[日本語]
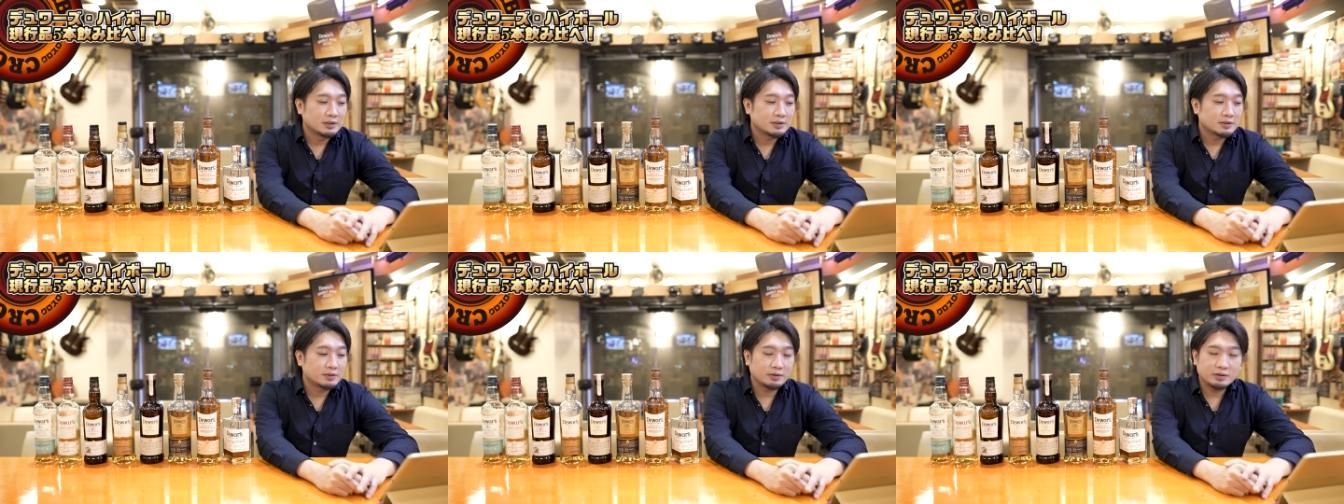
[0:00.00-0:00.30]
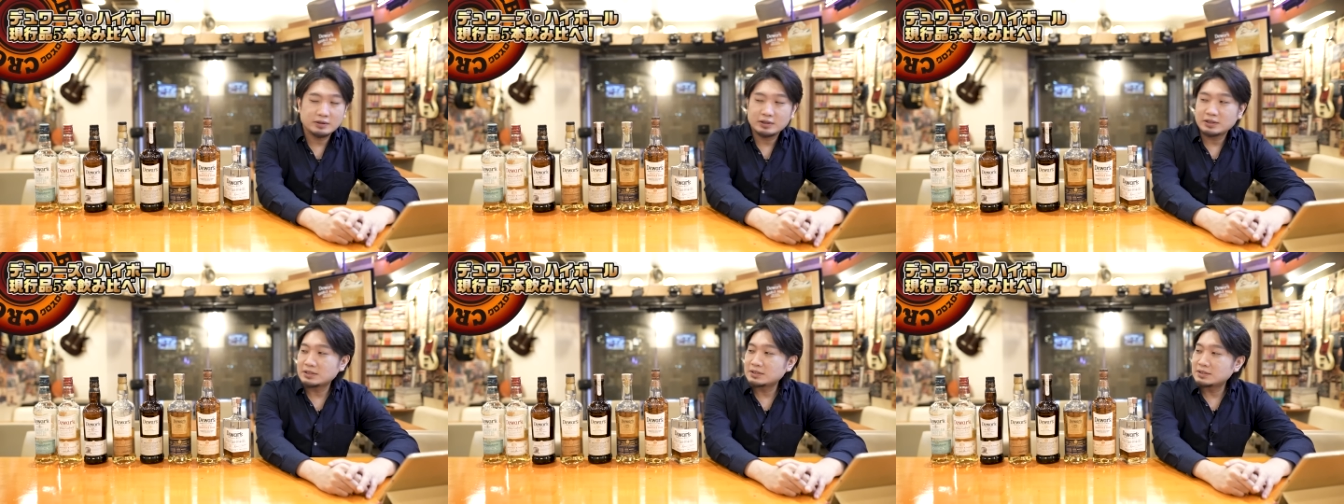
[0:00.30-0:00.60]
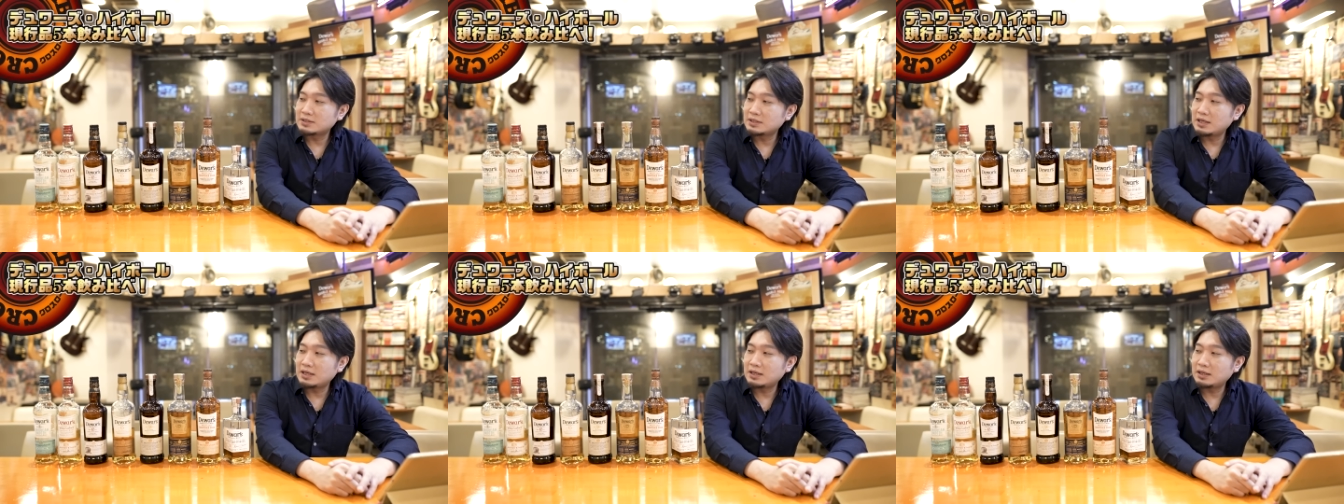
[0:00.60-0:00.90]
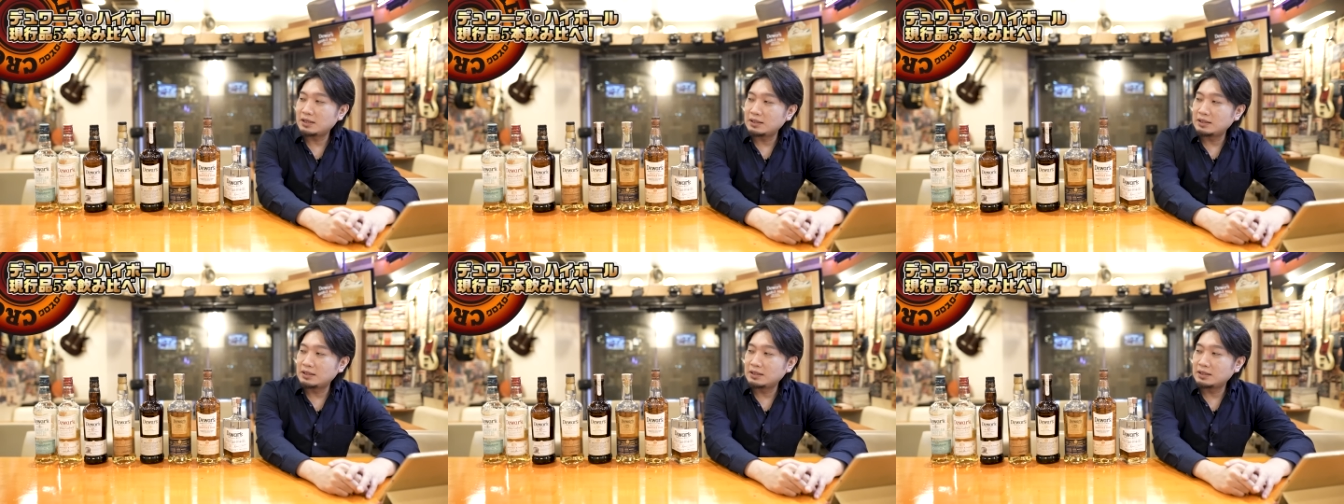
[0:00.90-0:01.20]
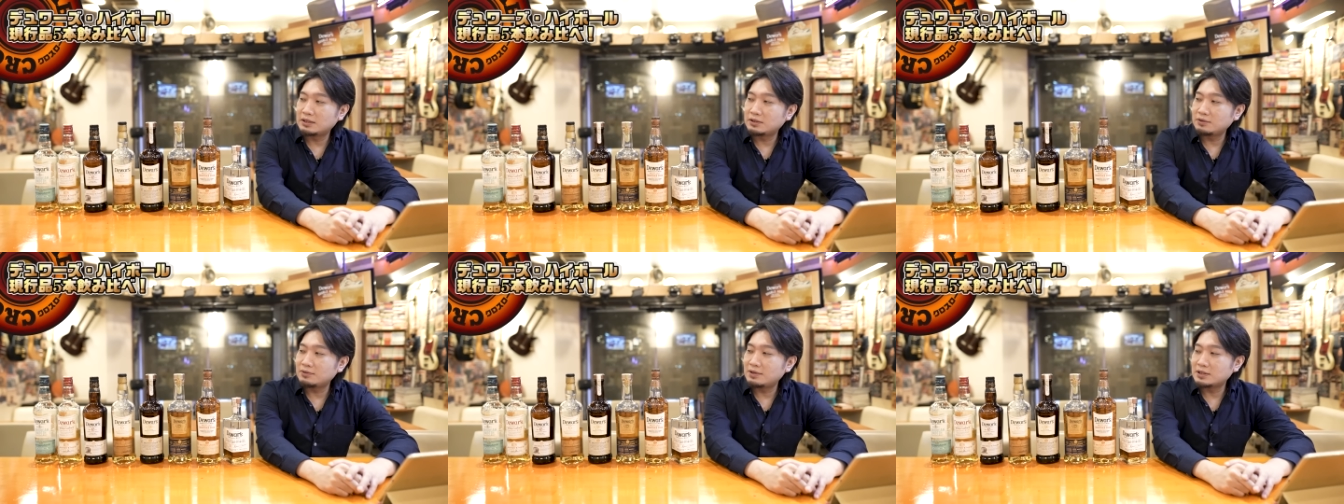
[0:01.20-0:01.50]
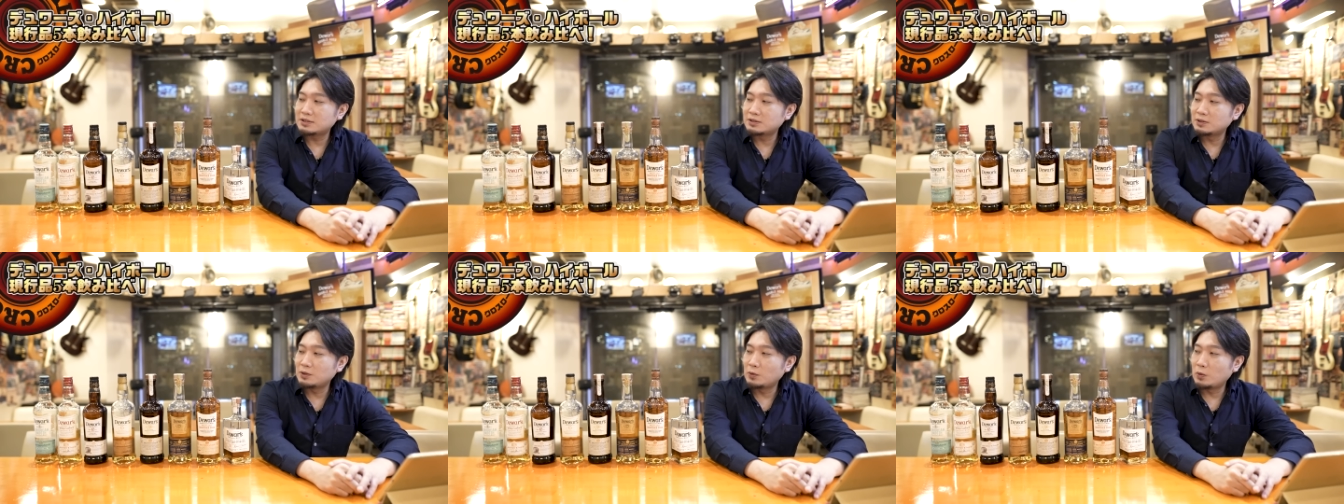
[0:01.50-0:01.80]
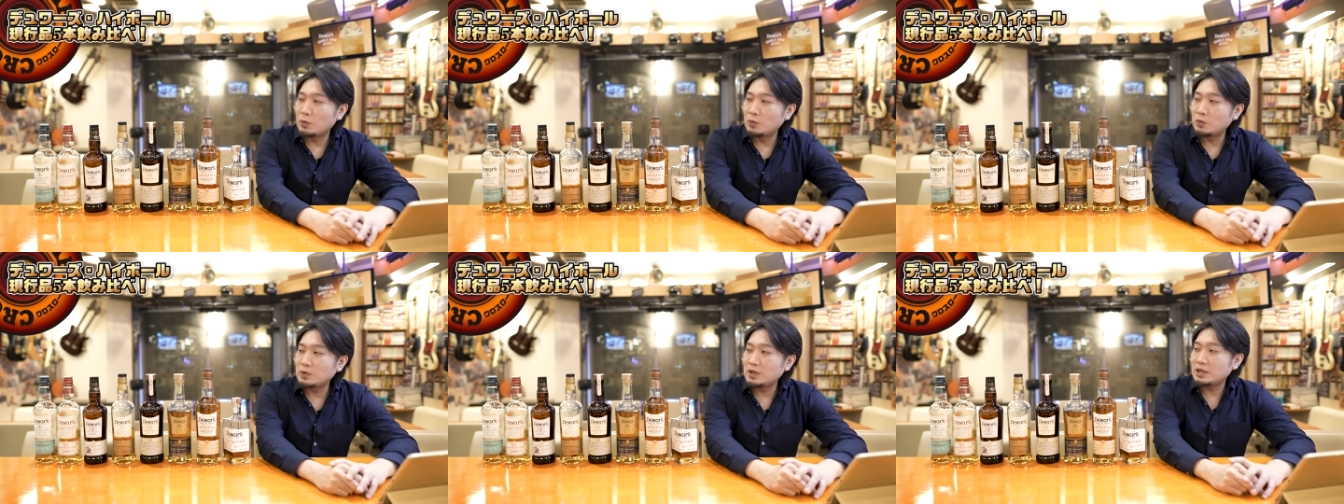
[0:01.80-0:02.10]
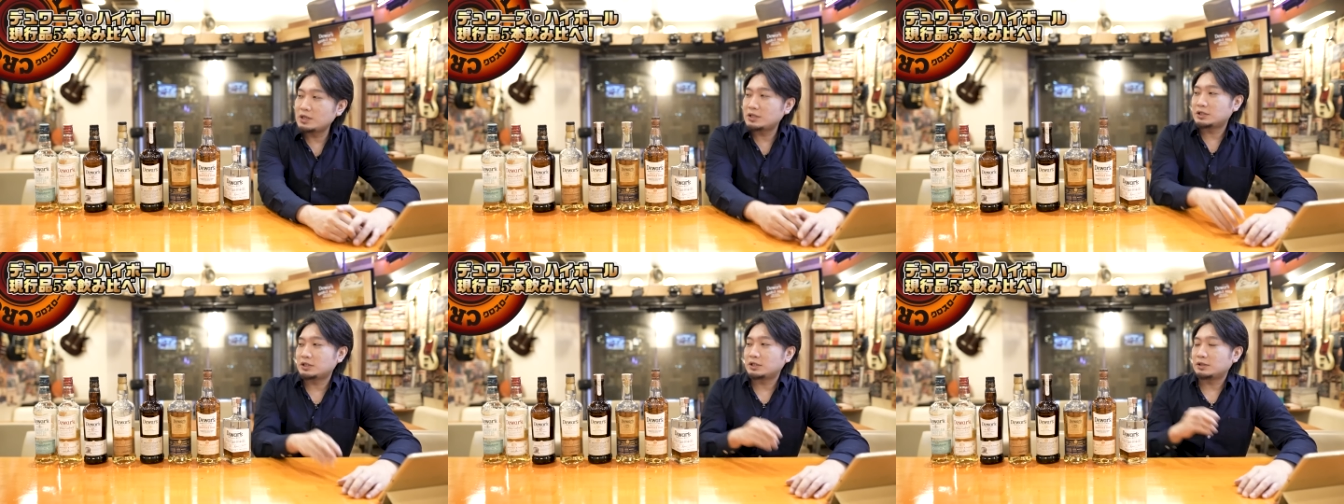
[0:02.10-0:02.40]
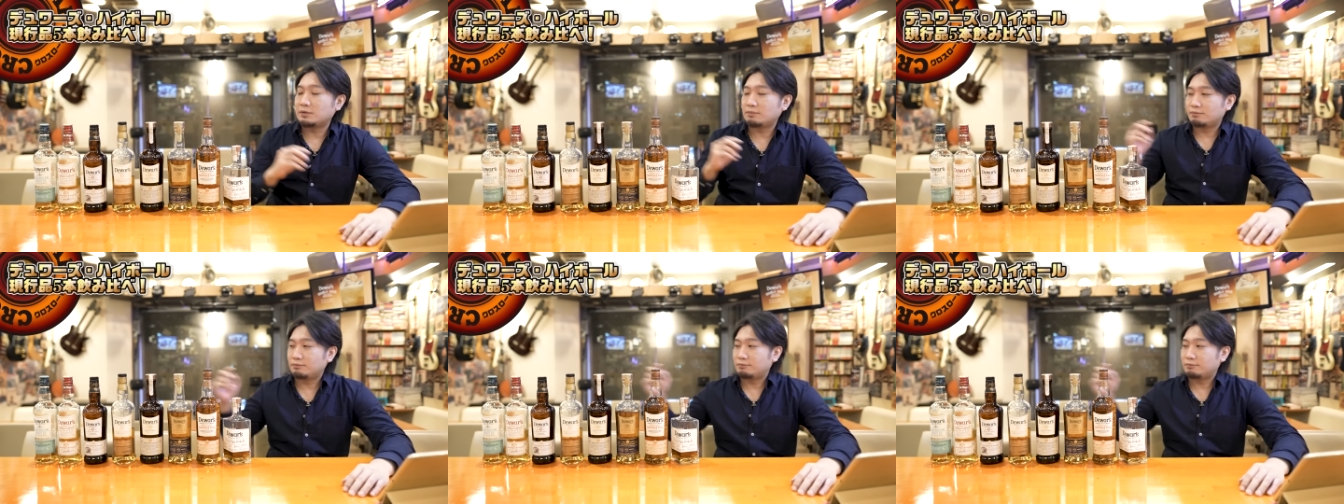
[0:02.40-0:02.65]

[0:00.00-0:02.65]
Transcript: それではですね、デュアーズのノンエイジ